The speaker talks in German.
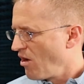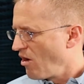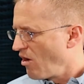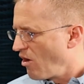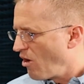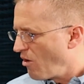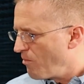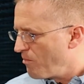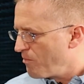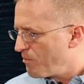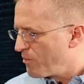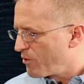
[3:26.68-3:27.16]

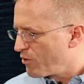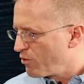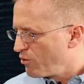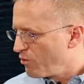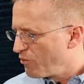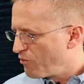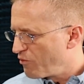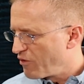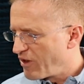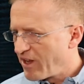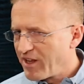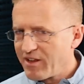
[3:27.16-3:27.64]
am
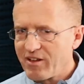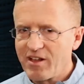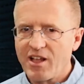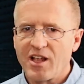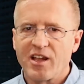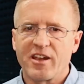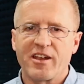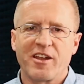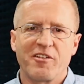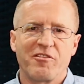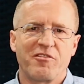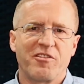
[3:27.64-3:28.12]

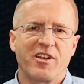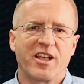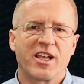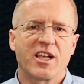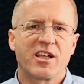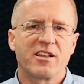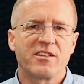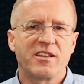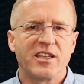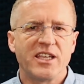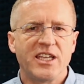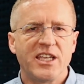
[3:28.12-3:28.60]
Prüfring
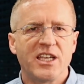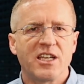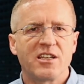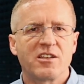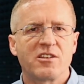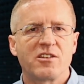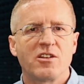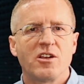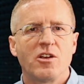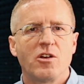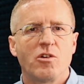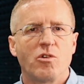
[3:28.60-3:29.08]

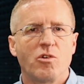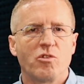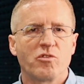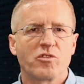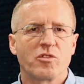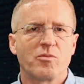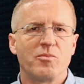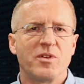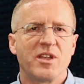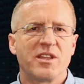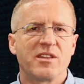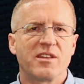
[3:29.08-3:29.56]
reflektiert
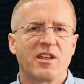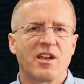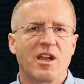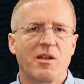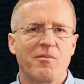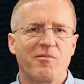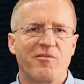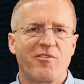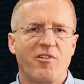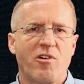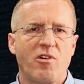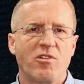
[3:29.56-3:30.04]
und mit
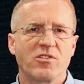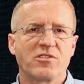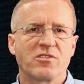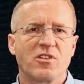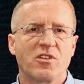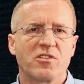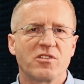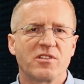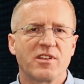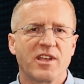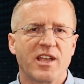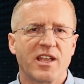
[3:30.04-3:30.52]
der
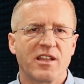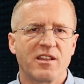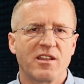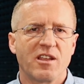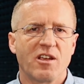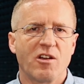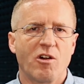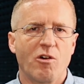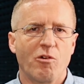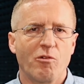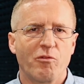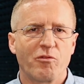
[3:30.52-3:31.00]

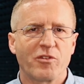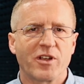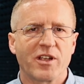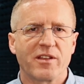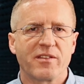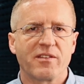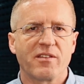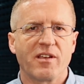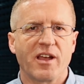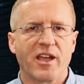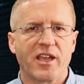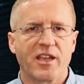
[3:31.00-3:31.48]
Empfangsantenne
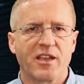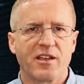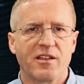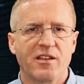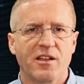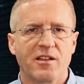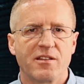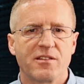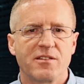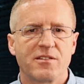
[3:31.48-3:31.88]
aufgezeichnet.